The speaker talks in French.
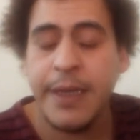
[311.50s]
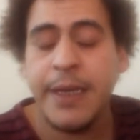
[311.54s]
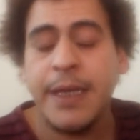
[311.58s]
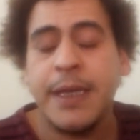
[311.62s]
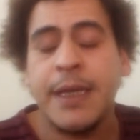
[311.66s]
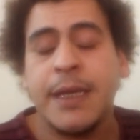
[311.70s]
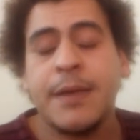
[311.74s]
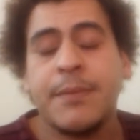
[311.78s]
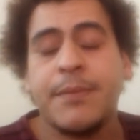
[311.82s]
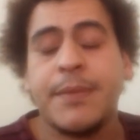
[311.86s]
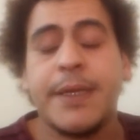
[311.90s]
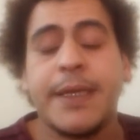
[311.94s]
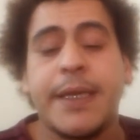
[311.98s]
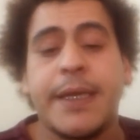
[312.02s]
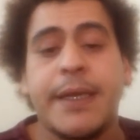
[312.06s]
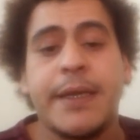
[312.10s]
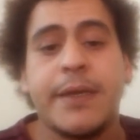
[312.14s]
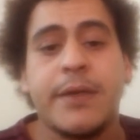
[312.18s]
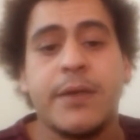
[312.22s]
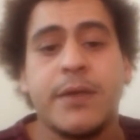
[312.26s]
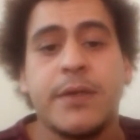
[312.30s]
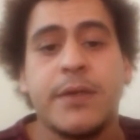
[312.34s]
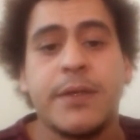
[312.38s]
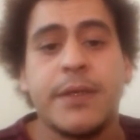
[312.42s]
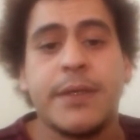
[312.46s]
Alors je sais pas
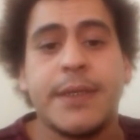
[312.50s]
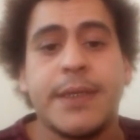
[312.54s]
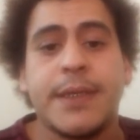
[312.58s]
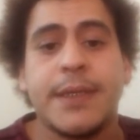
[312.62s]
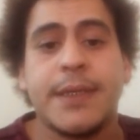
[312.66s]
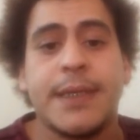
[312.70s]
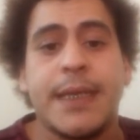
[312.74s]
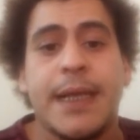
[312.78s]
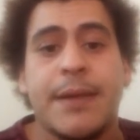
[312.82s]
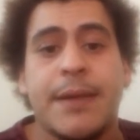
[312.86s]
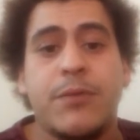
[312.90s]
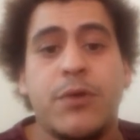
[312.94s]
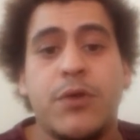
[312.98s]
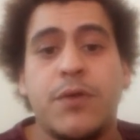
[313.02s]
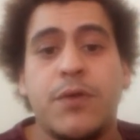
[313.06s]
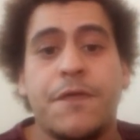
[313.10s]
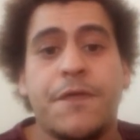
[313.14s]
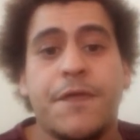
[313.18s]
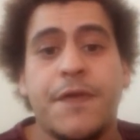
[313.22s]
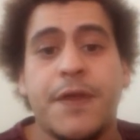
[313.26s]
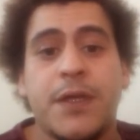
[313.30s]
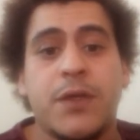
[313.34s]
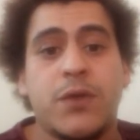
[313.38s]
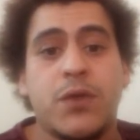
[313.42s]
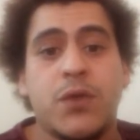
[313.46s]
si c'est le vinaigre,
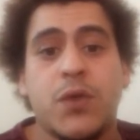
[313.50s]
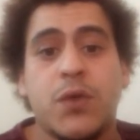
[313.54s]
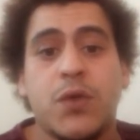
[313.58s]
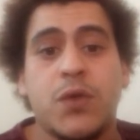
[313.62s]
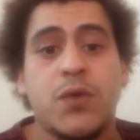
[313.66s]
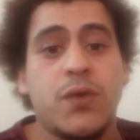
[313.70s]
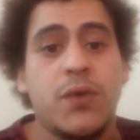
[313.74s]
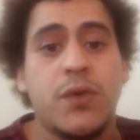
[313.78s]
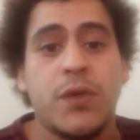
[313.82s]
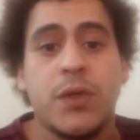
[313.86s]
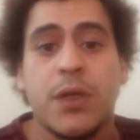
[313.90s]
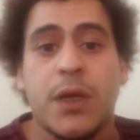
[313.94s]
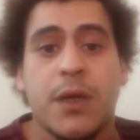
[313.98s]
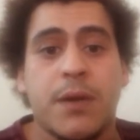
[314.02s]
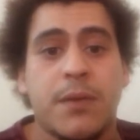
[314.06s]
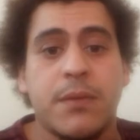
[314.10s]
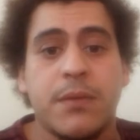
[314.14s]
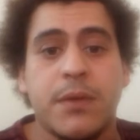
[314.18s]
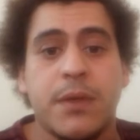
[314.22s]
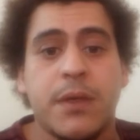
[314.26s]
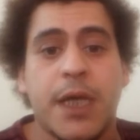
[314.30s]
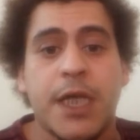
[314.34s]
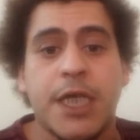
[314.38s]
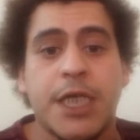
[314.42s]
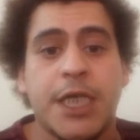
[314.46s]
si c'est le fait d'avoir les mains
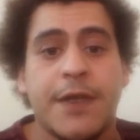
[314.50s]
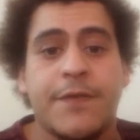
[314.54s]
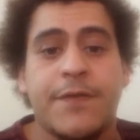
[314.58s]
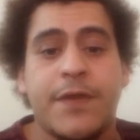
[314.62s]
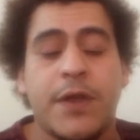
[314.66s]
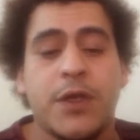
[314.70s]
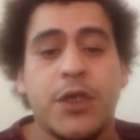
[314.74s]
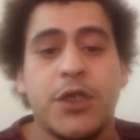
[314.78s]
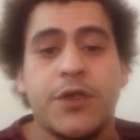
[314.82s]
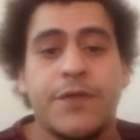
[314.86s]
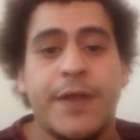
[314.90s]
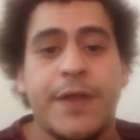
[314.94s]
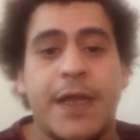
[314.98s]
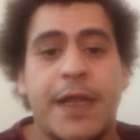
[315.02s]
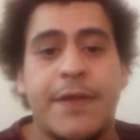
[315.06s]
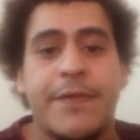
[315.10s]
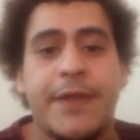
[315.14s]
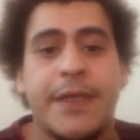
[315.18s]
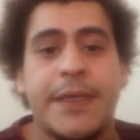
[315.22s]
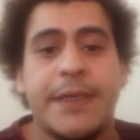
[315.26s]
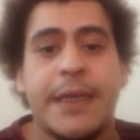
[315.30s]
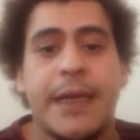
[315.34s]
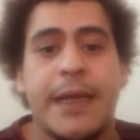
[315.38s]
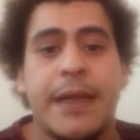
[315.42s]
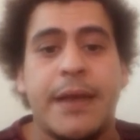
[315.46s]
mouillées, je sais
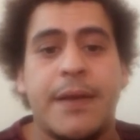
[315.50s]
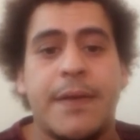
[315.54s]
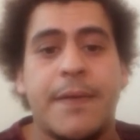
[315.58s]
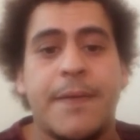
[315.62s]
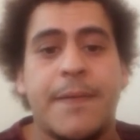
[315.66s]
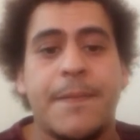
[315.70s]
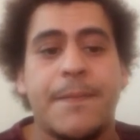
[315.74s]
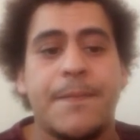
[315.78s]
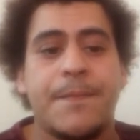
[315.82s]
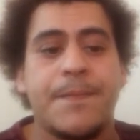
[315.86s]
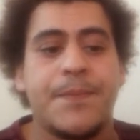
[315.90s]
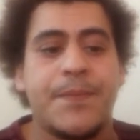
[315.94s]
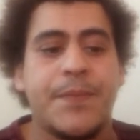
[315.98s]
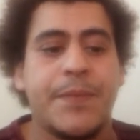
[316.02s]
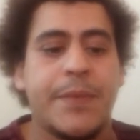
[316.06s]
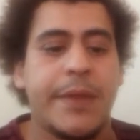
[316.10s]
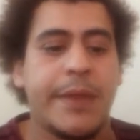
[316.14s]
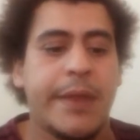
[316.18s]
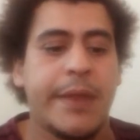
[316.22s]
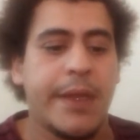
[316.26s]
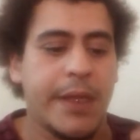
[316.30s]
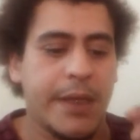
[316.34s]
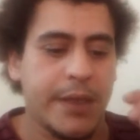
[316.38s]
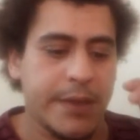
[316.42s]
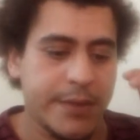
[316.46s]
pas.
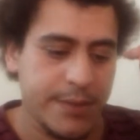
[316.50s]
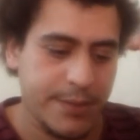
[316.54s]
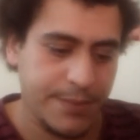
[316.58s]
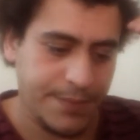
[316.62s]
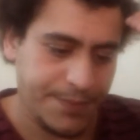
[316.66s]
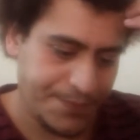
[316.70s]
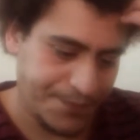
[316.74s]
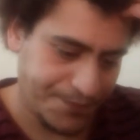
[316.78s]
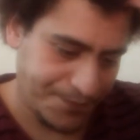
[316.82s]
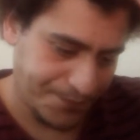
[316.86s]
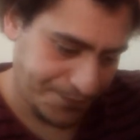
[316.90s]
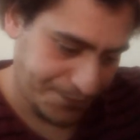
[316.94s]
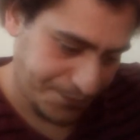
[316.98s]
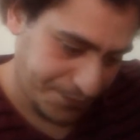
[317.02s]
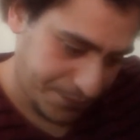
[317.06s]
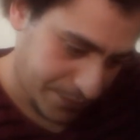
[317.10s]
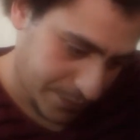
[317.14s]
Je sais pas. En